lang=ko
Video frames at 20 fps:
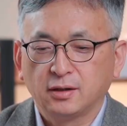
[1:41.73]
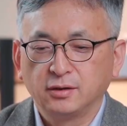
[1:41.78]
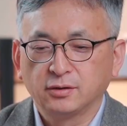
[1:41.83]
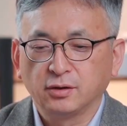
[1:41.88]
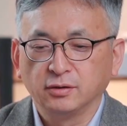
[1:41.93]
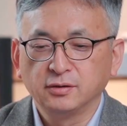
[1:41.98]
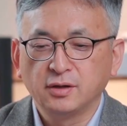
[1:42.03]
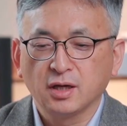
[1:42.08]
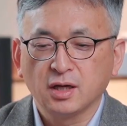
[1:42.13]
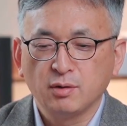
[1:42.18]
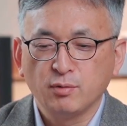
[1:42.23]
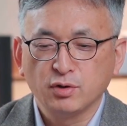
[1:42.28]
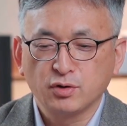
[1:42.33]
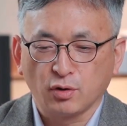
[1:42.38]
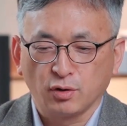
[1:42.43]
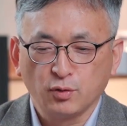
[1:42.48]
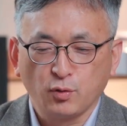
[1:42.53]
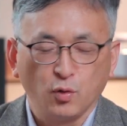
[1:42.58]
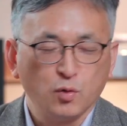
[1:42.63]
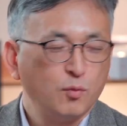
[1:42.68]
그 선생님이
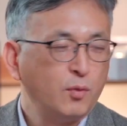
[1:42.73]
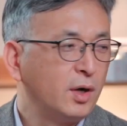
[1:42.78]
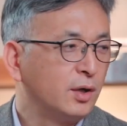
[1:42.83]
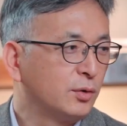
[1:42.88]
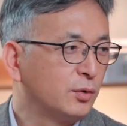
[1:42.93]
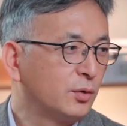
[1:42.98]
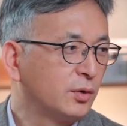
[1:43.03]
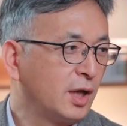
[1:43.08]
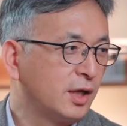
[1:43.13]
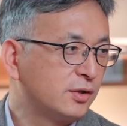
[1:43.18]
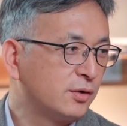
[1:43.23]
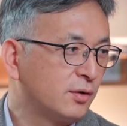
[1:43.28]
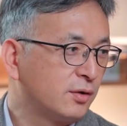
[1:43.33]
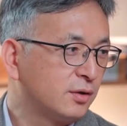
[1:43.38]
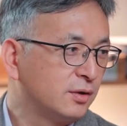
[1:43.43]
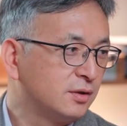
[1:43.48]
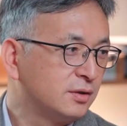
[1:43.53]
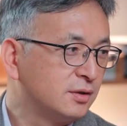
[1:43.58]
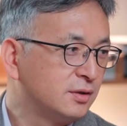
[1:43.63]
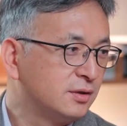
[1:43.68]
저를 공부하도록
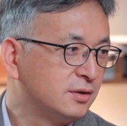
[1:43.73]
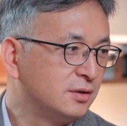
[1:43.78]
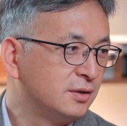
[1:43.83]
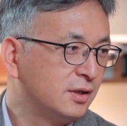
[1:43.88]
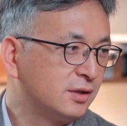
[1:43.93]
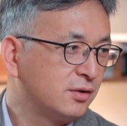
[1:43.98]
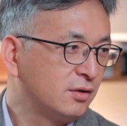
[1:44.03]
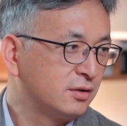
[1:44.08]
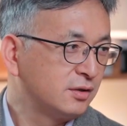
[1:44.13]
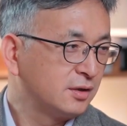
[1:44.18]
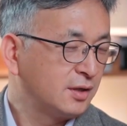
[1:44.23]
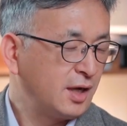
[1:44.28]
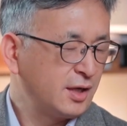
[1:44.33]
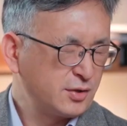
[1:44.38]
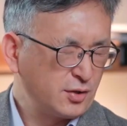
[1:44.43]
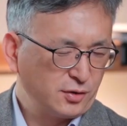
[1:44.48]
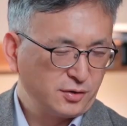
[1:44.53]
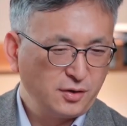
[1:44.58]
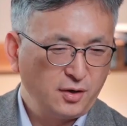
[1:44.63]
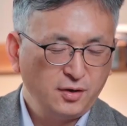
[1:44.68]
계속 아.
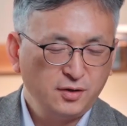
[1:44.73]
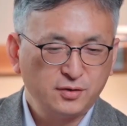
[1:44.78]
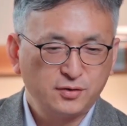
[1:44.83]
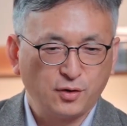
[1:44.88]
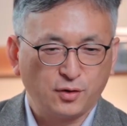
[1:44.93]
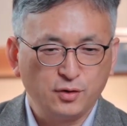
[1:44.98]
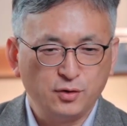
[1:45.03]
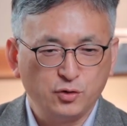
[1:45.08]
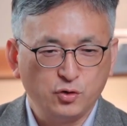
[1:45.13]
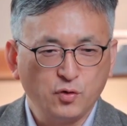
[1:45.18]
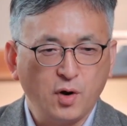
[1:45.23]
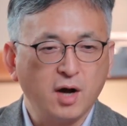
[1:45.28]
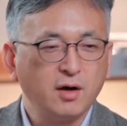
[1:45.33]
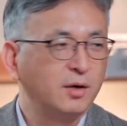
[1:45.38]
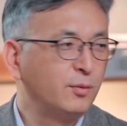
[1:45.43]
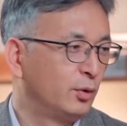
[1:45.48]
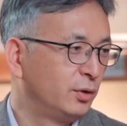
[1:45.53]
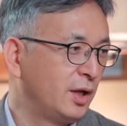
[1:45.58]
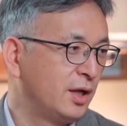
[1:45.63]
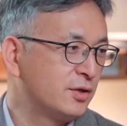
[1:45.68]
설득하셔서 저를
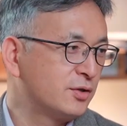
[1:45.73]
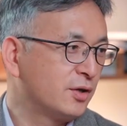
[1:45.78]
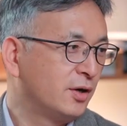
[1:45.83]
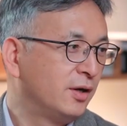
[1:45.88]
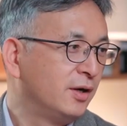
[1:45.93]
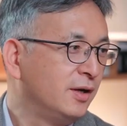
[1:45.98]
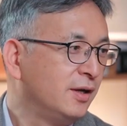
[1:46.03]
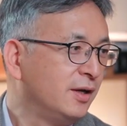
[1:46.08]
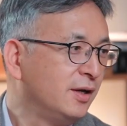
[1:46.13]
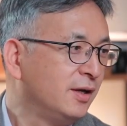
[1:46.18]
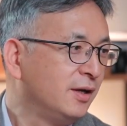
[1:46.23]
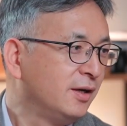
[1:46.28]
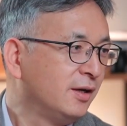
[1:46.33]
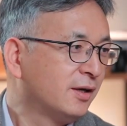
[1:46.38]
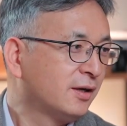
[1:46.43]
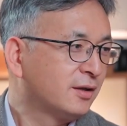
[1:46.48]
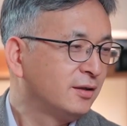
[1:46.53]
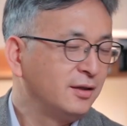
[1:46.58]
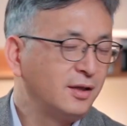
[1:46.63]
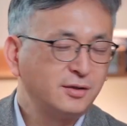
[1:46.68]
유학을 보냈죠.
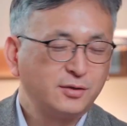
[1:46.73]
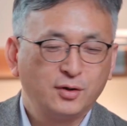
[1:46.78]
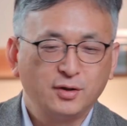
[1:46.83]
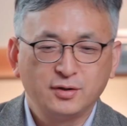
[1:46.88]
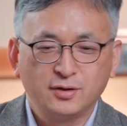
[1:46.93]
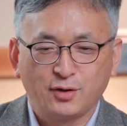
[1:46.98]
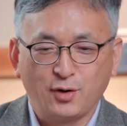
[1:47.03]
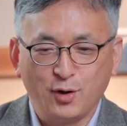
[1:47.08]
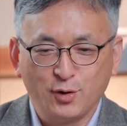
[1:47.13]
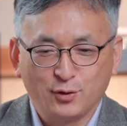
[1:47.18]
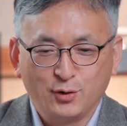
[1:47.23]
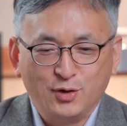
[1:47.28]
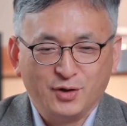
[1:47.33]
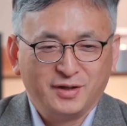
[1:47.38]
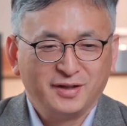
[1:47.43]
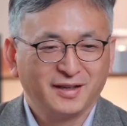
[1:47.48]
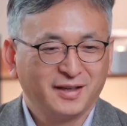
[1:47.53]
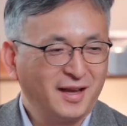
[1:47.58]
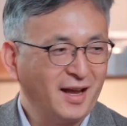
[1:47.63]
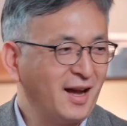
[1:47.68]
아. 그래서 이제 결국
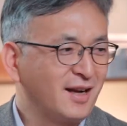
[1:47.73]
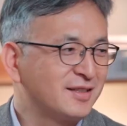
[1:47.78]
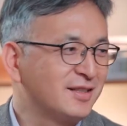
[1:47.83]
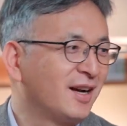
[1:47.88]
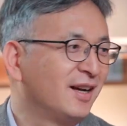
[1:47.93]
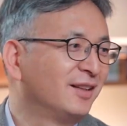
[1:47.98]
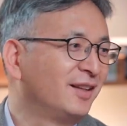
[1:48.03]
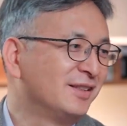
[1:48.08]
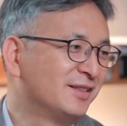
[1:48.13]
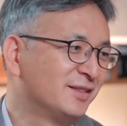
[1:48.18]
이렇게 학자가 네.